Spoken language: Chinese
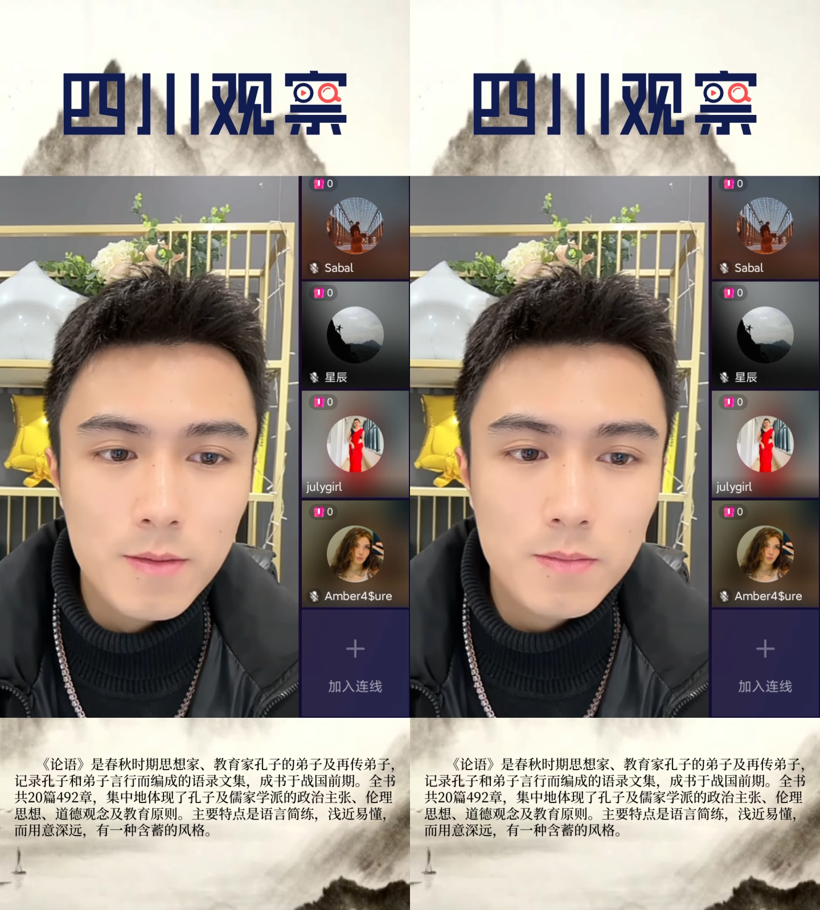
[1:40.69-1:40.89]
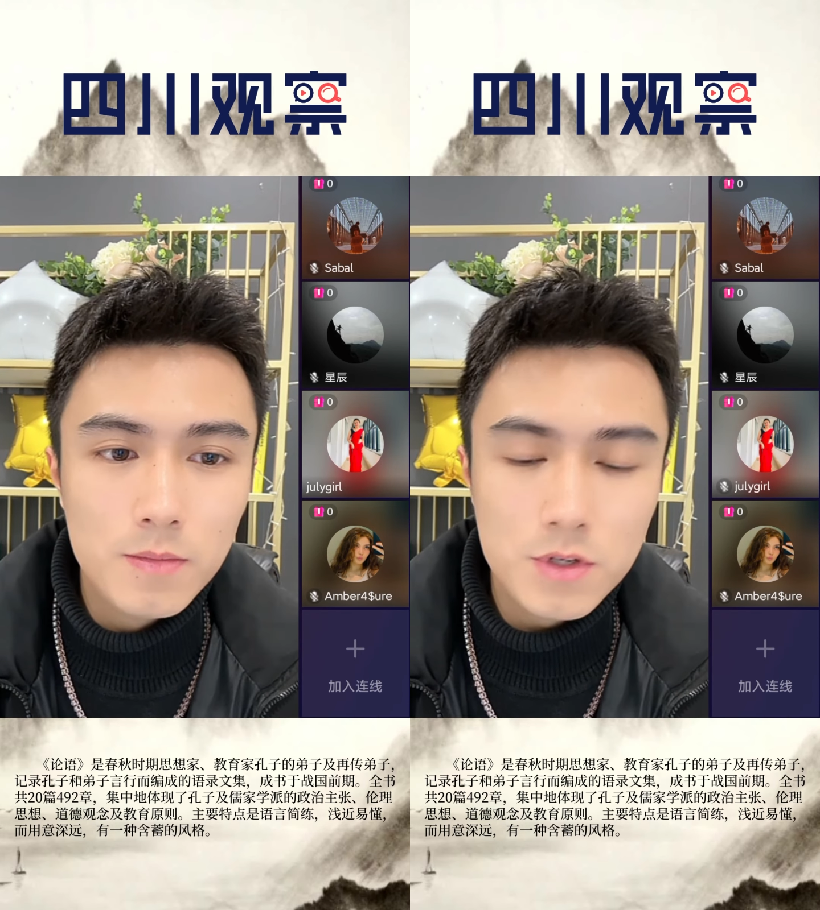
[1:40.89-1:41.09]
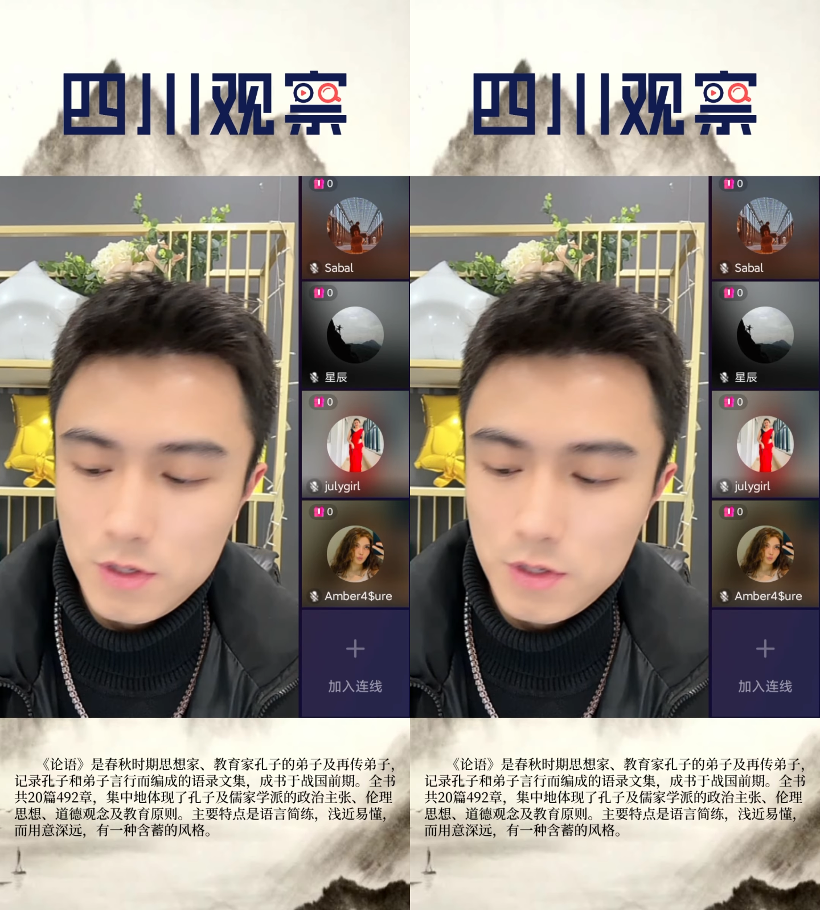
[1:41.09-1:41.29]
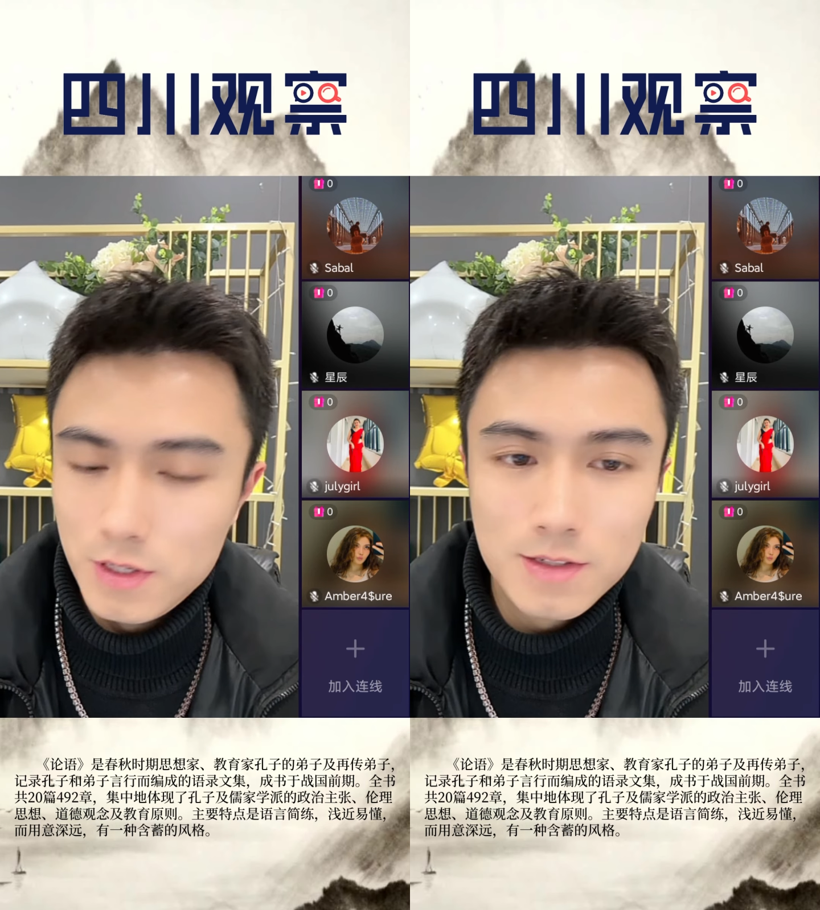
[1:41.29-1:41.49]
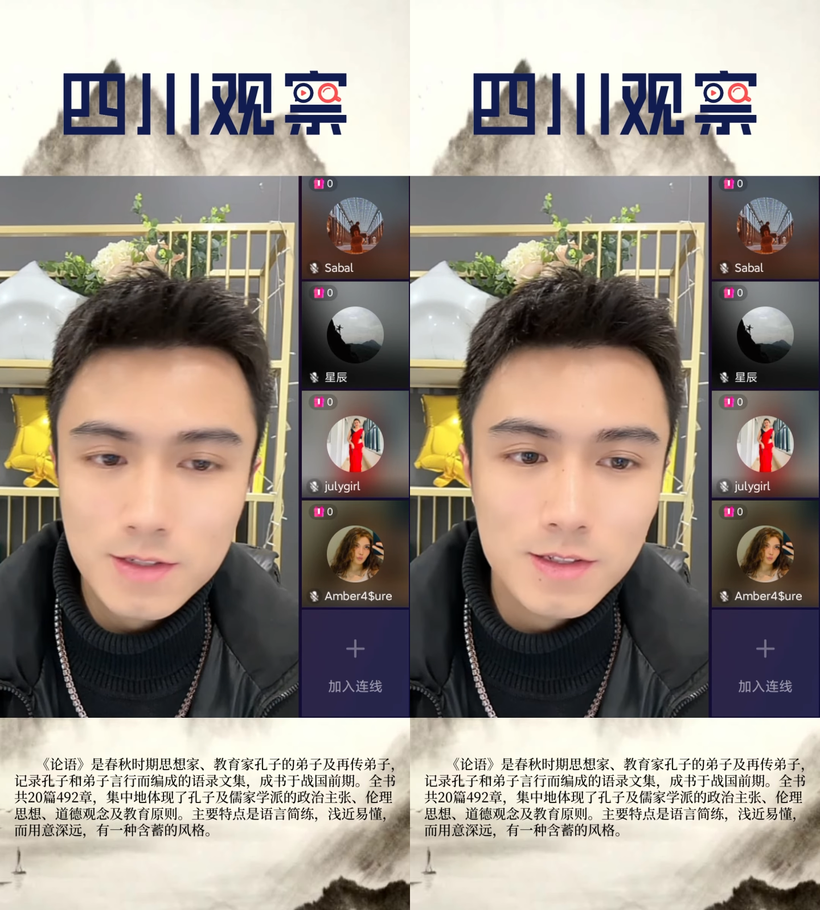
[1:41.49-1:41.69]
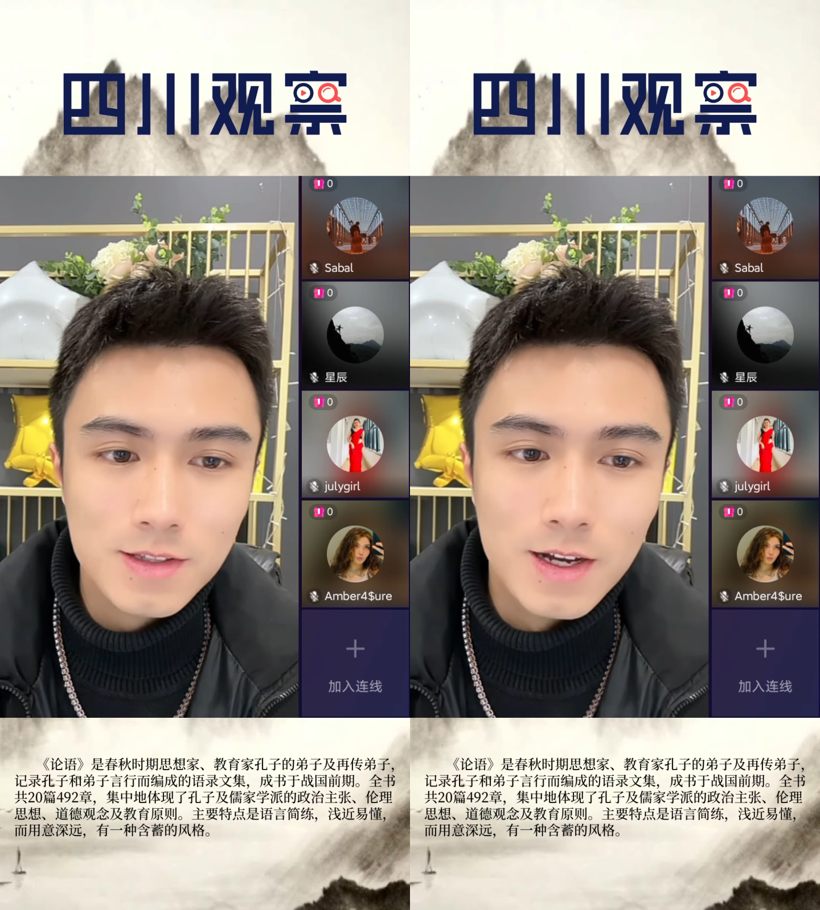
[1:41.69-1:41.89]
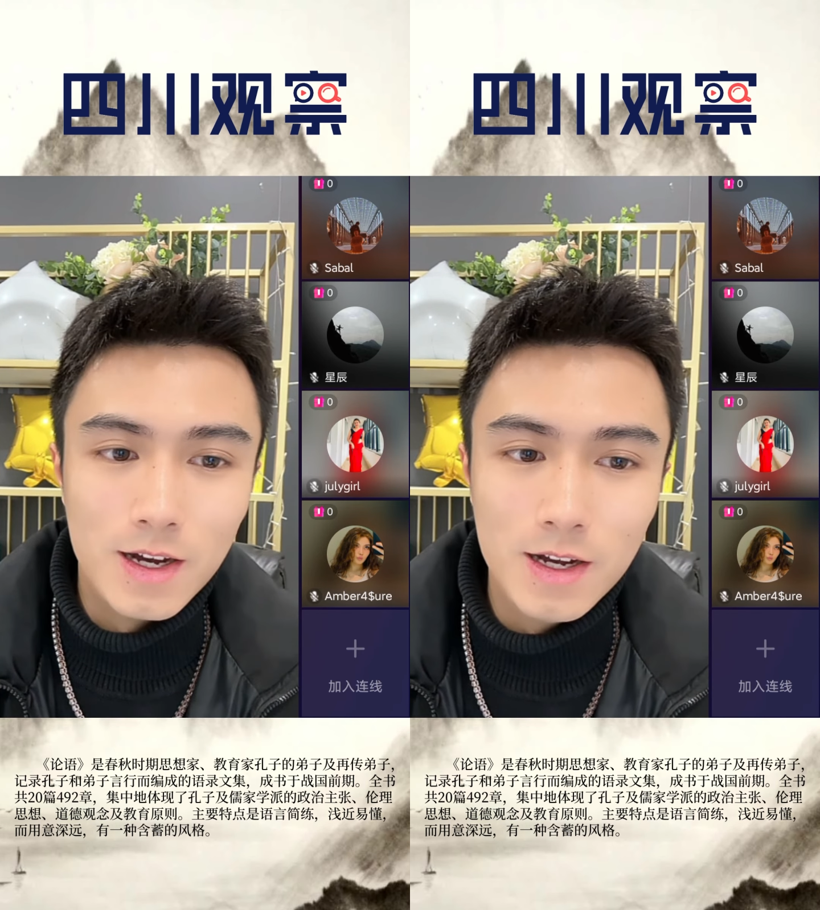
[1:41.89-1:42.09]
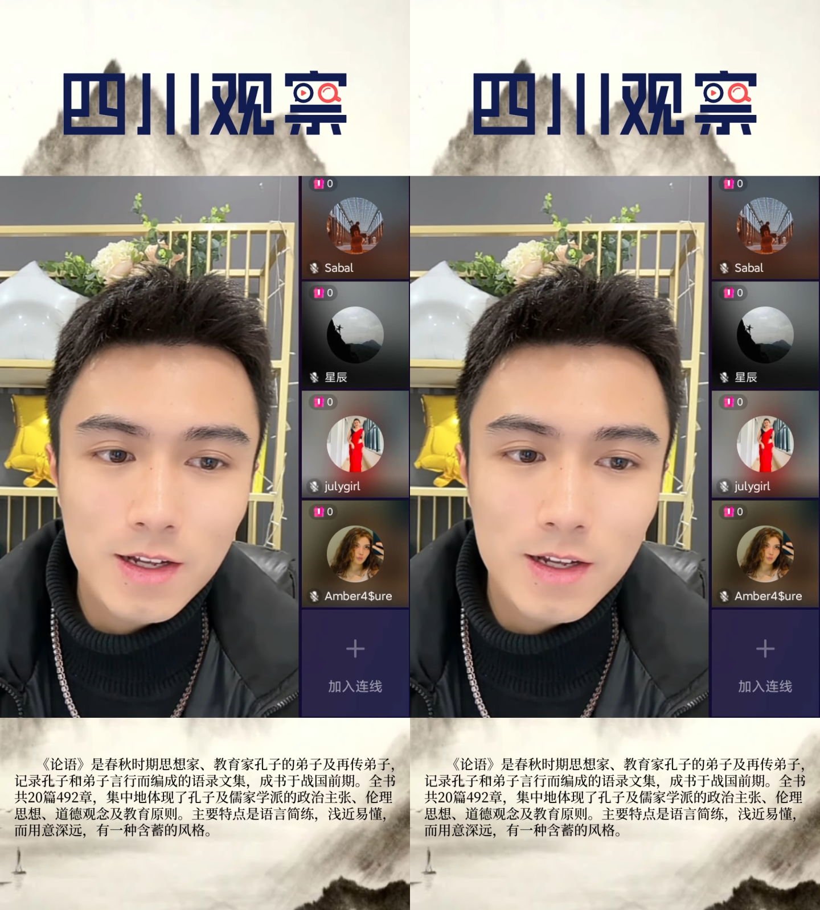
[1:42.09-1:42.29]
谢谢四
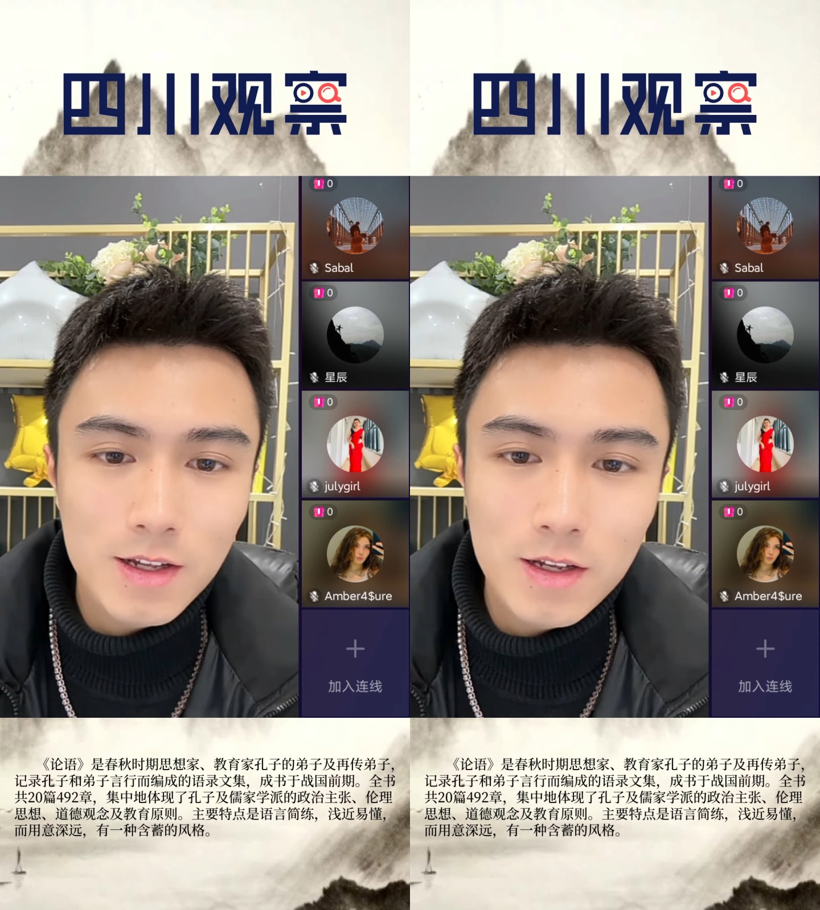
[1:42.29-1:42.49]
达。